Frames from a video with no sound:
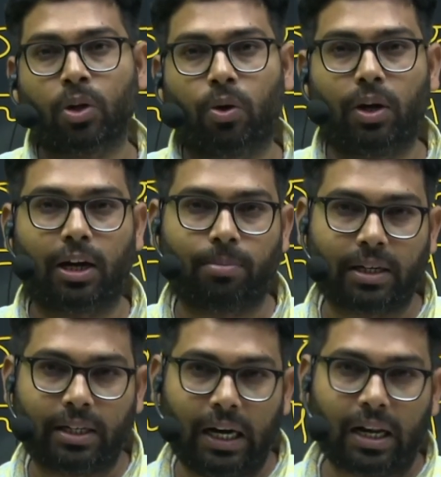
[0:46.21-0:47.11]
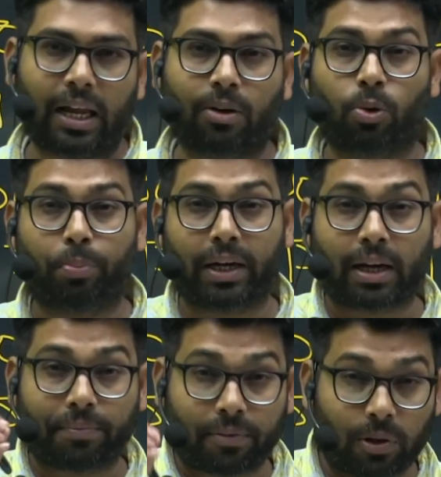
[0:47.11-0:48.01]
और लगभग डेढ़ लाख रुपए का
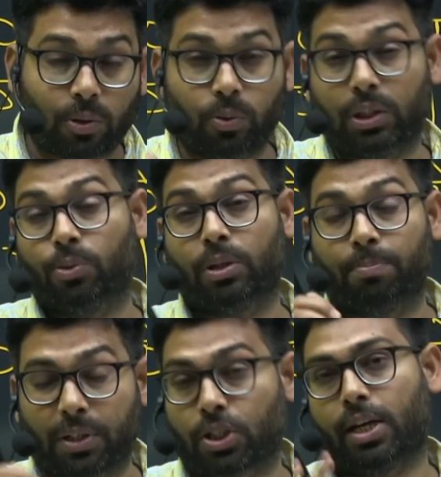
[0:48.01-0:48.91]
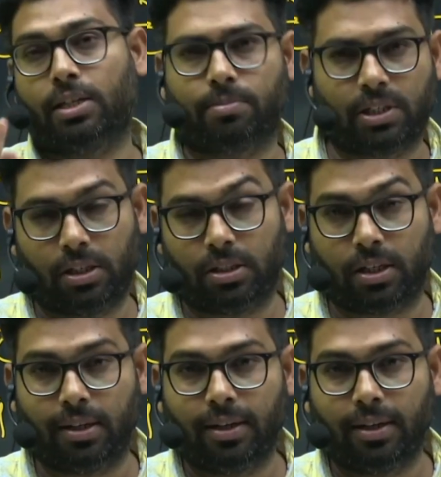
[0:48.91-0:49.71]
फ्रॉड होते होते बच गया समझ लीजिए